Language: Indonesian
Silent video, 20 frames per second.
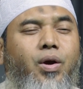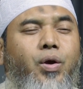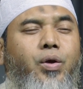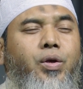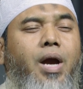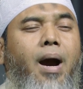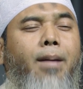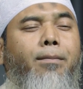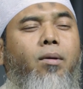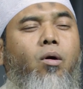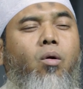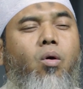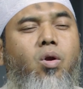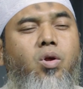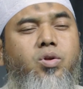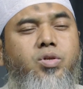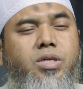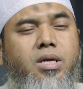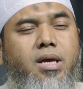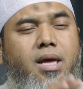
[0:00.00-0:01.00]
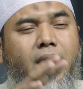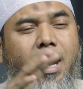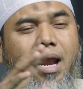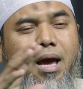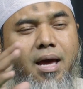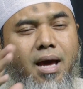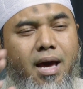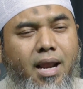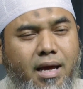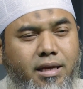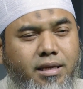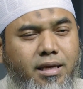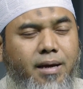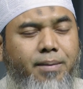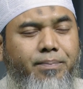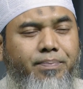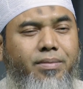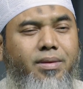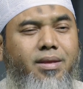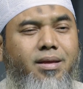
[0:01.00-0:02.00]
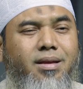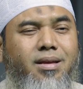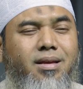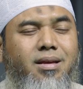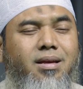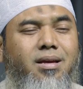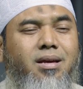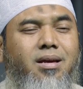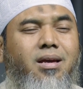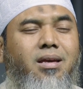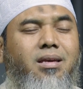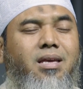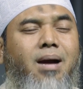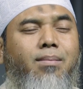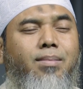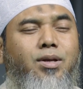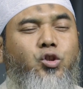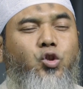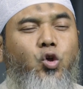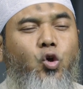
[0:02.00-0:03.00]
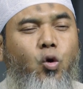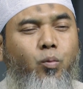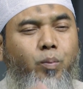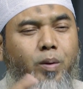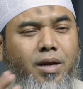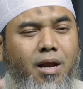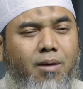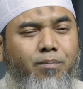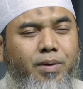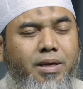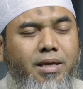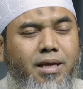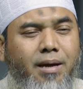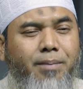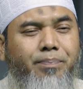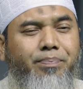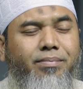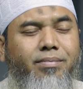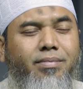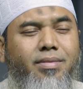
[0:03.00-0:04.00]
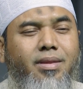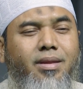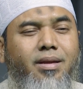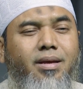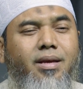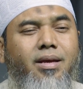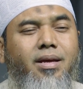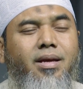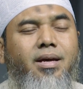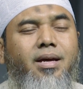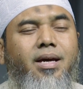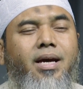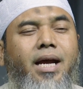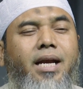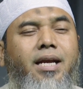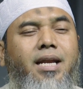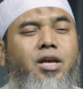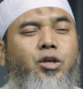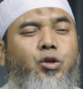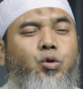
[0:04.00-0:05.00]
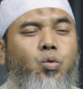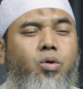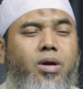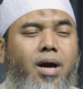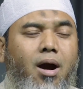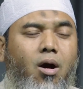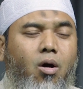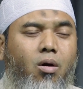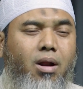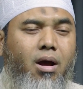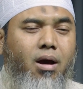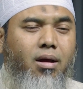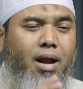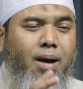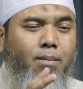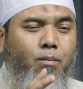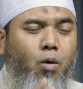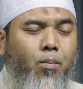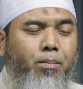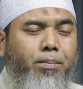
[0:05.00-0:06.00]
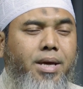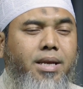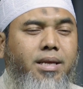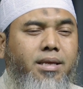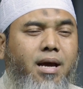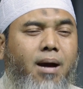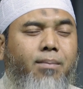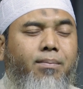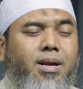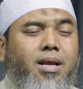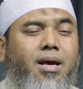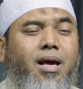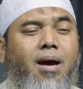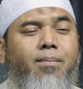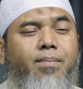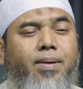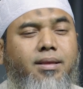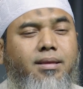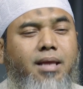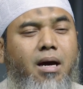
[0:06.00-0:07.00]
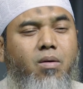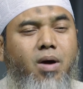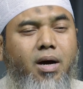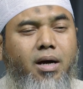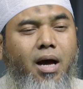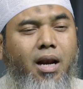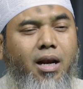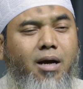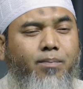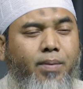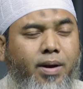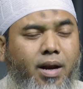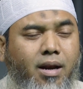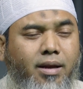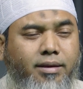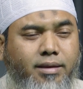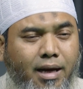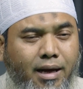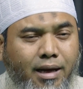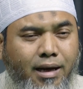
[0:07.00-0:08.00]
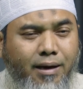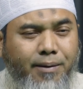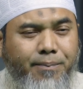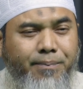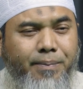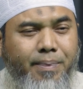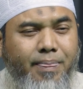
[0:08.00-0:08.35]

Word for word: yang mengurus segala-galanya, yang mencukupi nabinya, dan juga orang-orang mukmin yang mereka bertawakal kepada Allah Ta'ala.